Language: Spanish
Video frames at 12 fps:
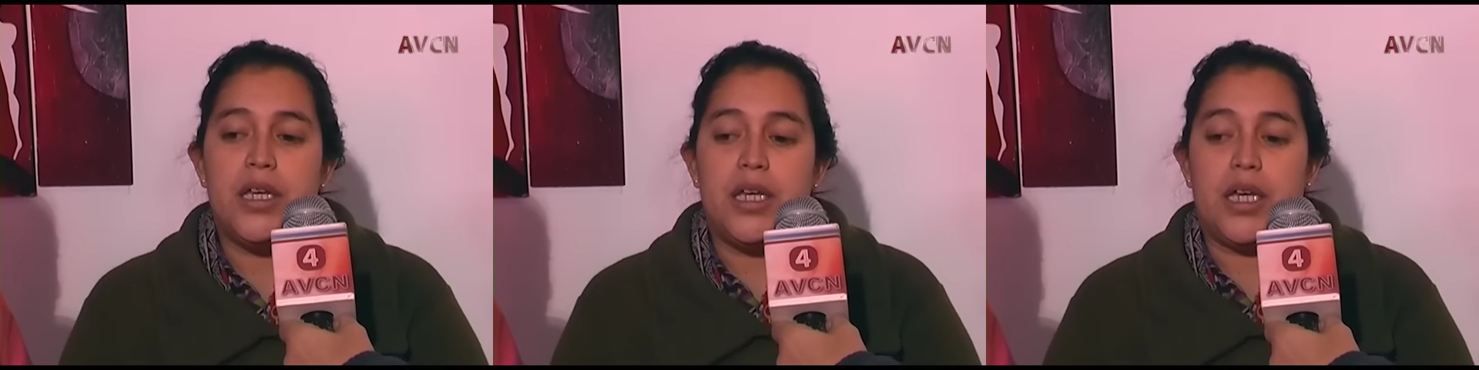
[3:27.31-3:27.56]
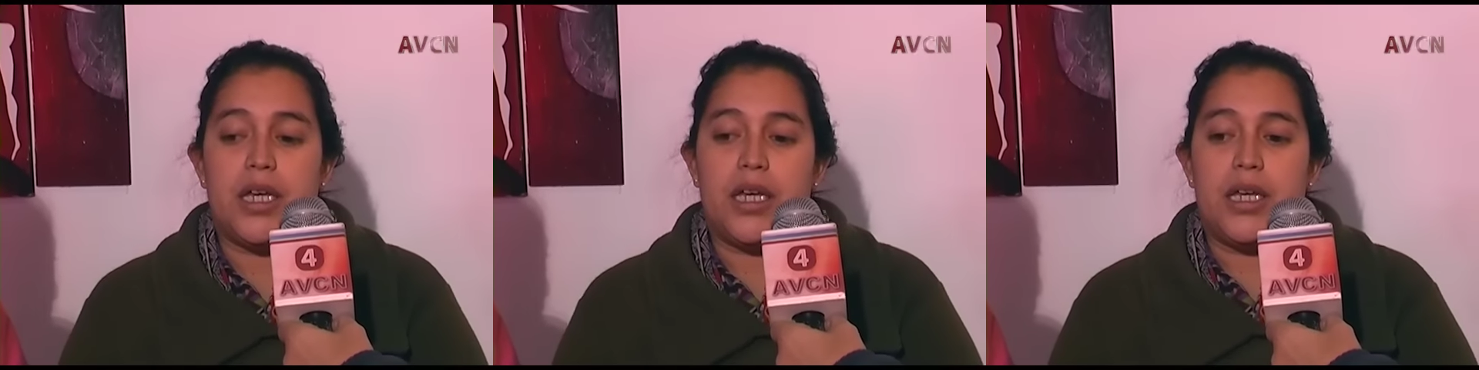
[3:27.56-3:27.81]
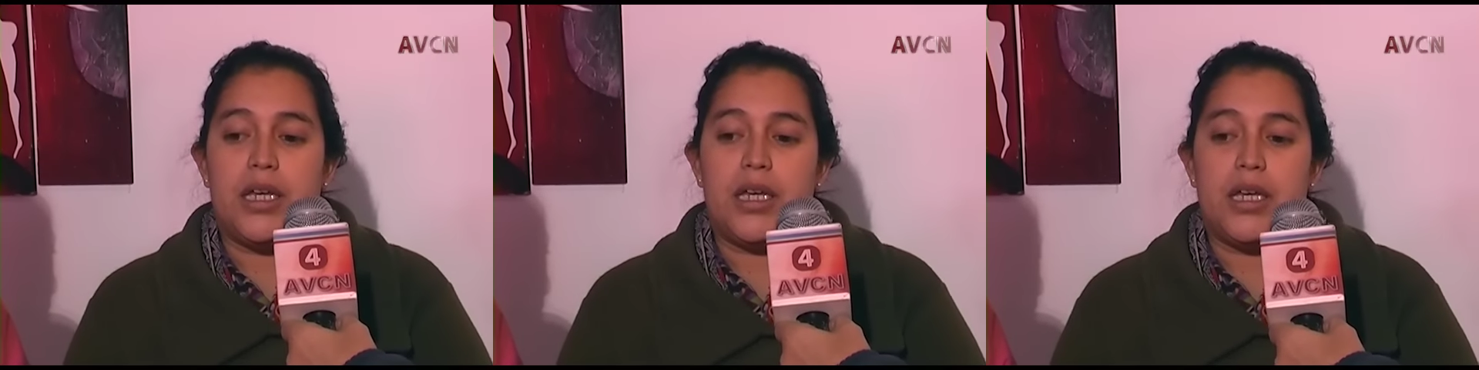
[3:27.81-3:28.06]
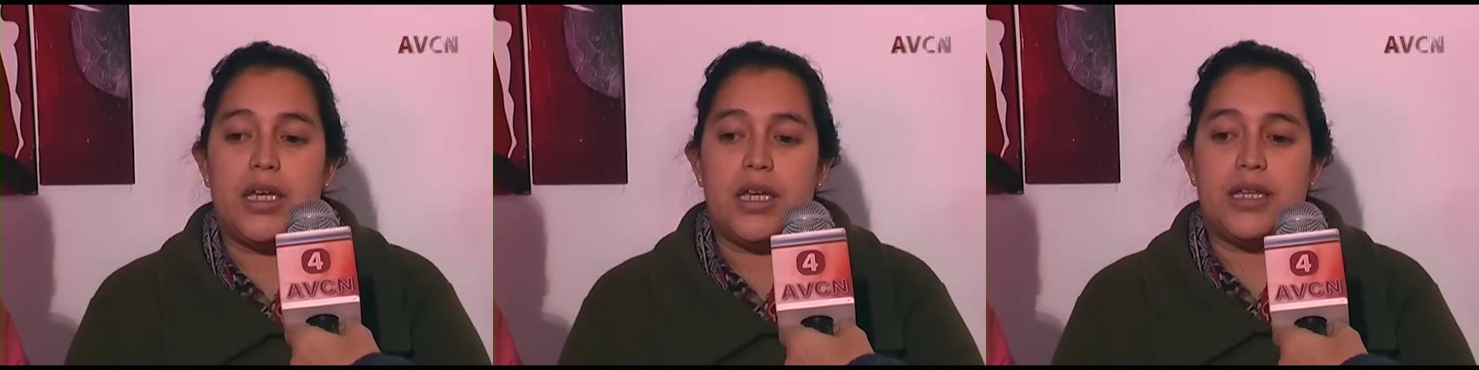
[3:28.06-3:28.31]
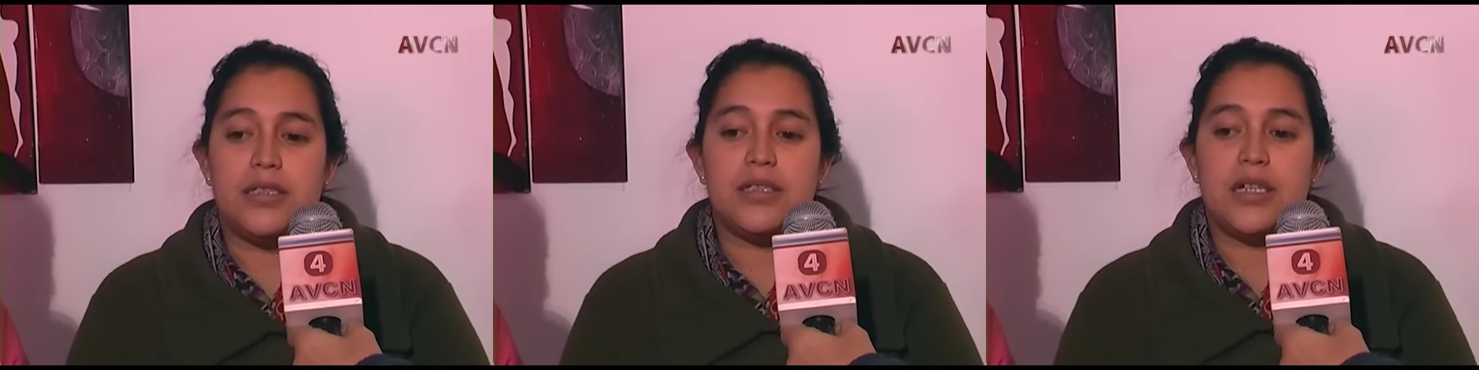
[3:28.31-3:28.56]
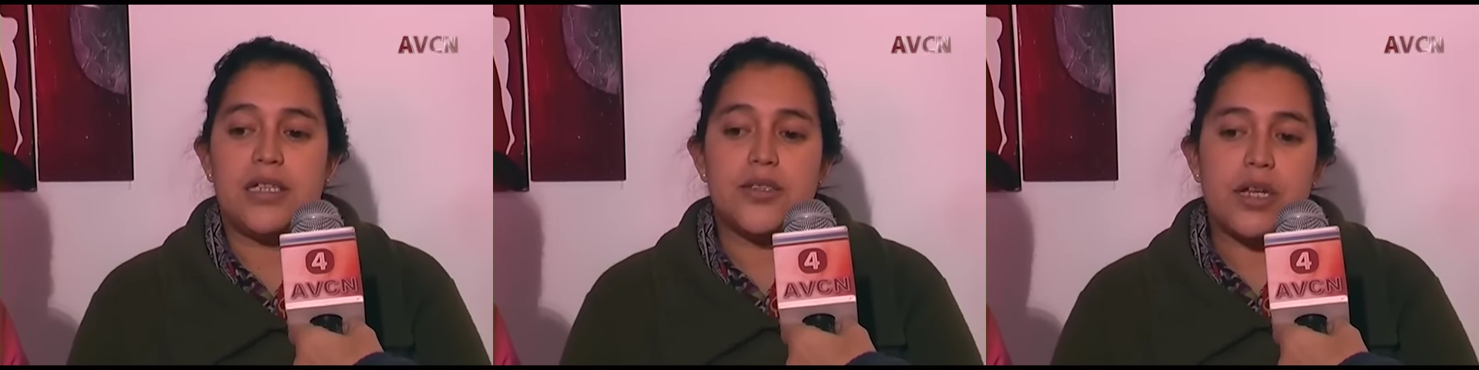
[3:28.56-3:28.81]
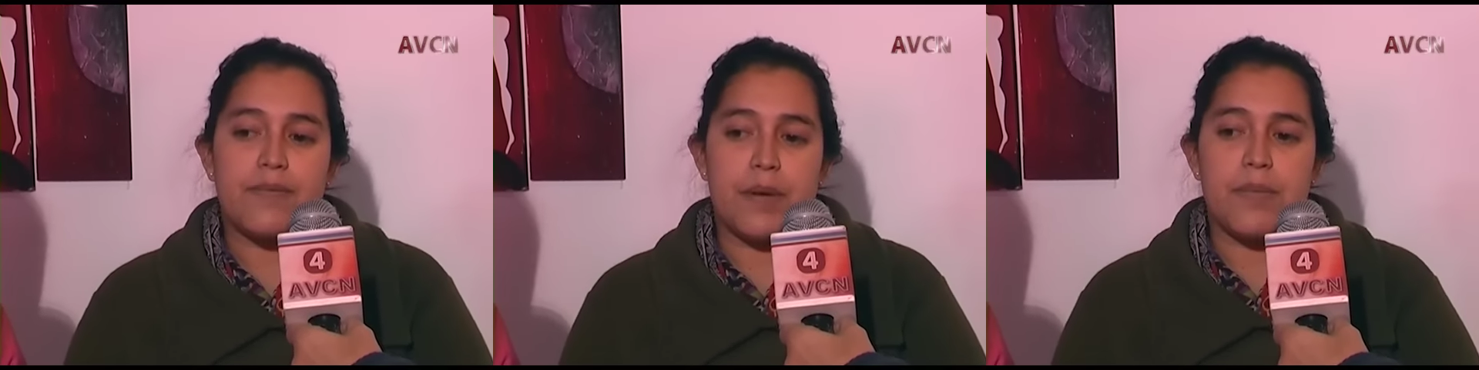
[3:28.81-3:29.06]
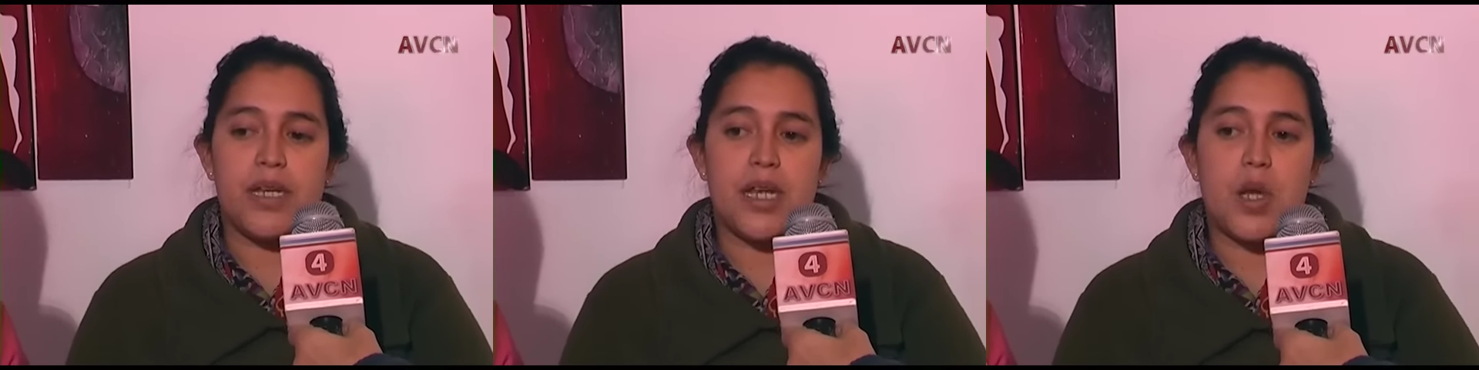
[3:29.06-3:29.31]
Eh, en ese caso la
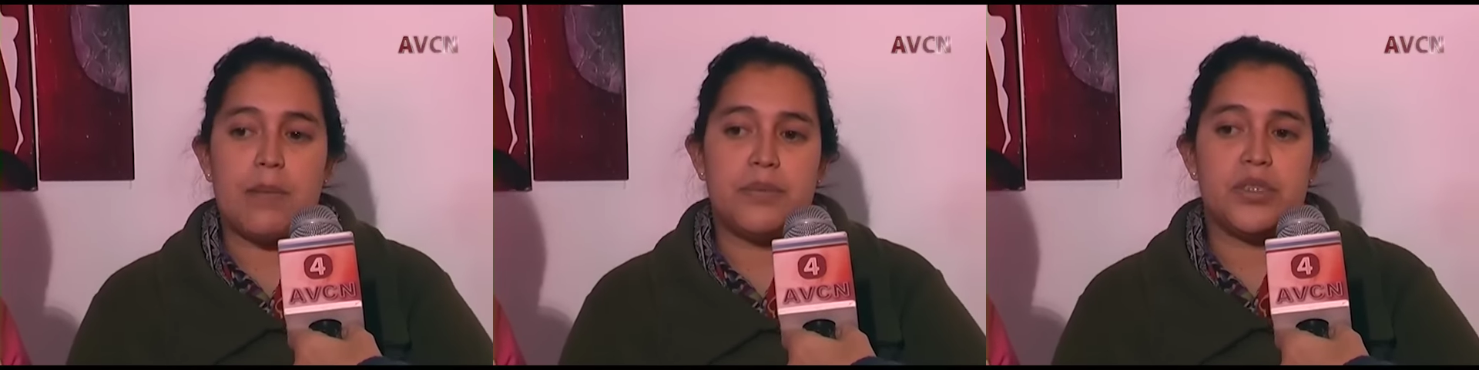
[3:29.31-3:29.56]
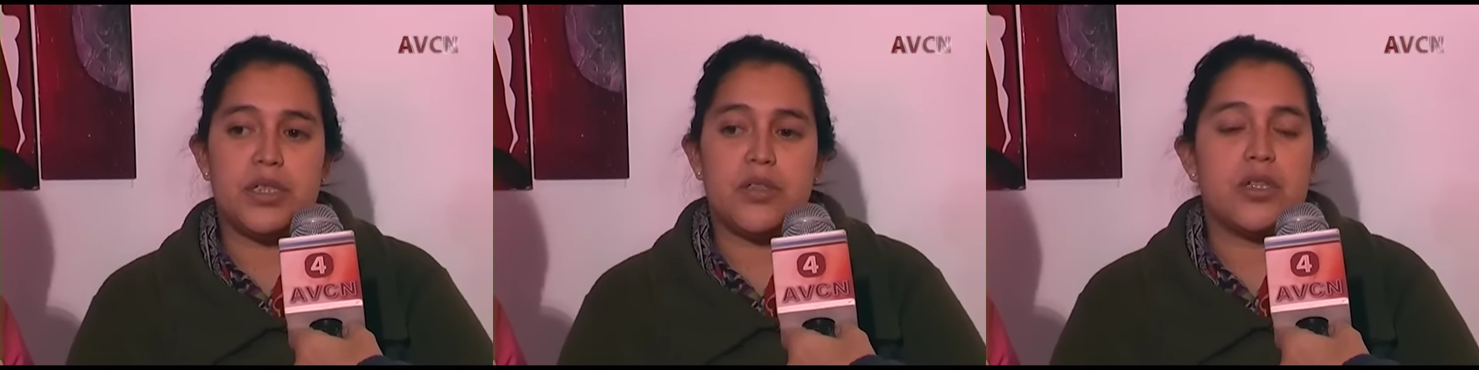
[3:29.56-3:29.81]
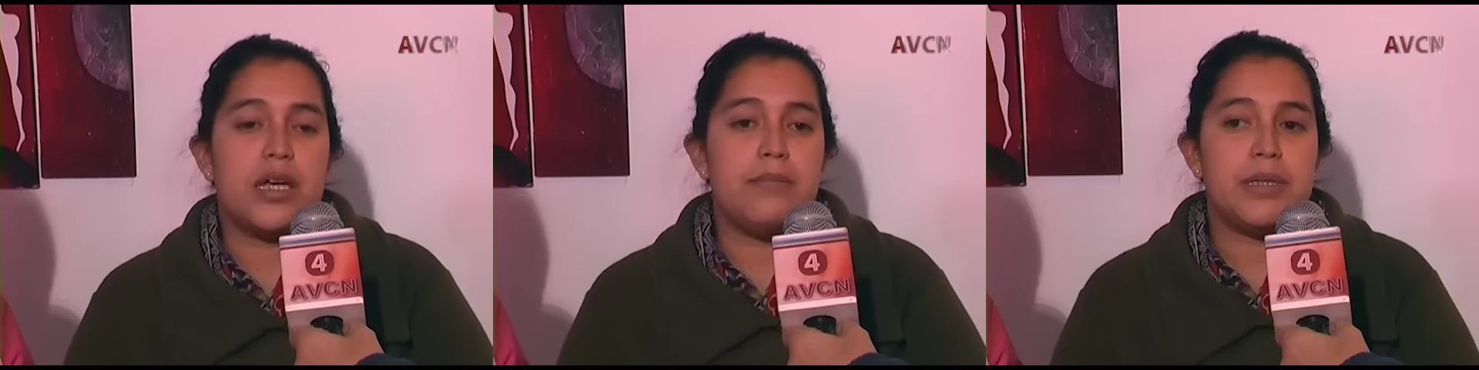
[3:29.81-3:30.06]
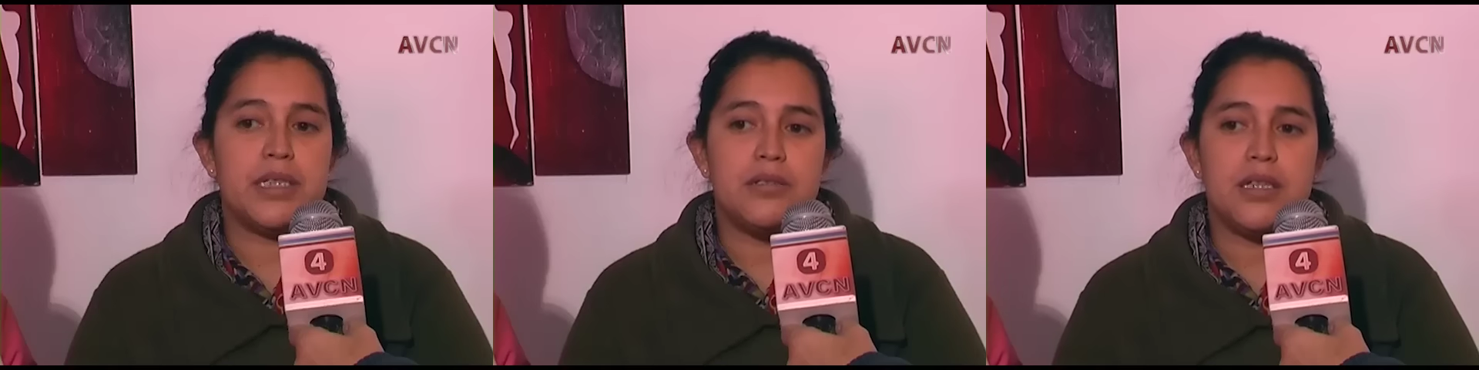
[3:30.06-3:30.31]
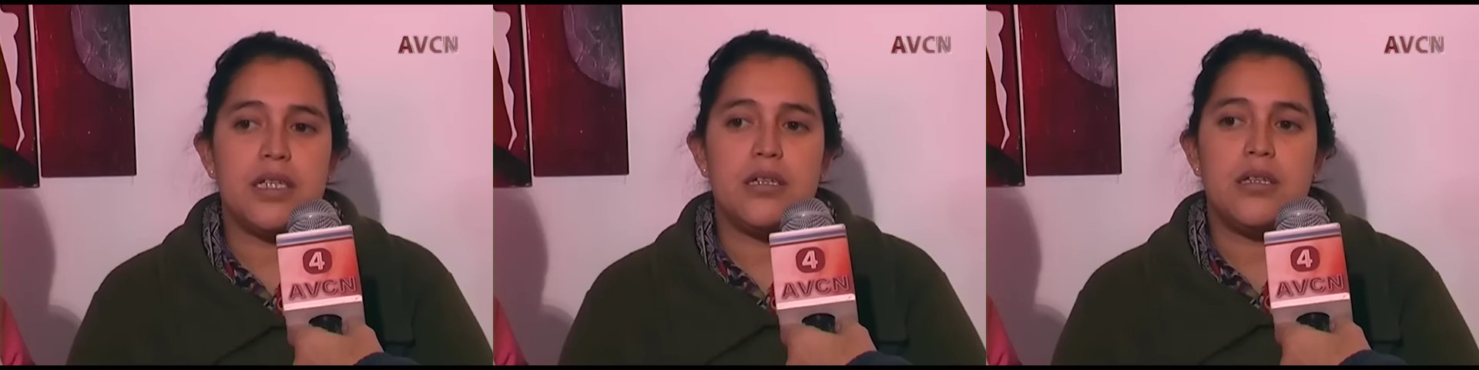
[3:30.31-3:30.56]
familia lo apoya totalmente